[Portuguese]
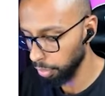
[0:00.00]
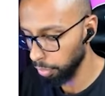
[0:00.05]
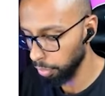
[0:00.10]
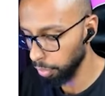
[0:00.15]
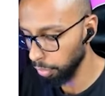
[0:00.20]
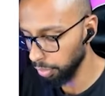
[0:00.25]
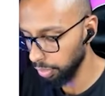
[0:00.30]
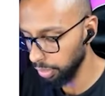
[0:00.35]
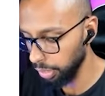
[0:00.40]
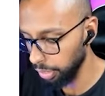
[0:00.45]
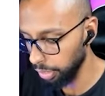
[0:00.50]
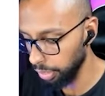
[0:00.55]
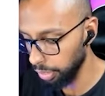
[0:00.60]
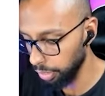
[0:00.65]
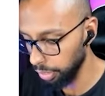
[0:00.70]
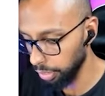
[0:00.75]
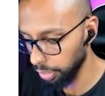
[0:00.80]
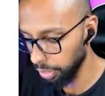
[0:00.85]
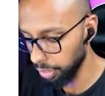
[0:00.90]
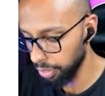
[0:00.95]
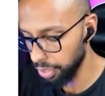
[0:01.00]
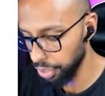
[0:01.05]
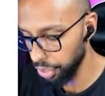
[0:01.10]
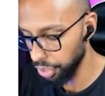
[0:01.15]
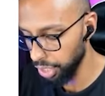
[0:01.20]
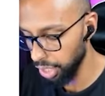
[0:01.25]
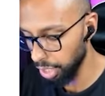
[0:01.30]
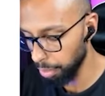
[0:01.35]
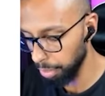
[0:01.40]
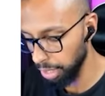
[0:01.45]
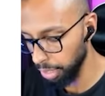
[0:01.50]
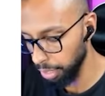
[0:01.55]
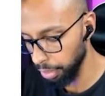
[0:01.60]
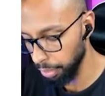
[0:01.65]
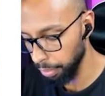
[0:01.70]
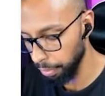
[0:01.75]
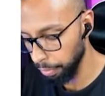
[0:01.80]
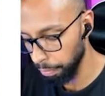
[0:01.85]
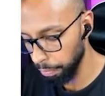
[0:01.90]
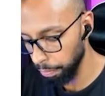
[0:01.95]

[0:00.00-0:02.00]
conta que se chama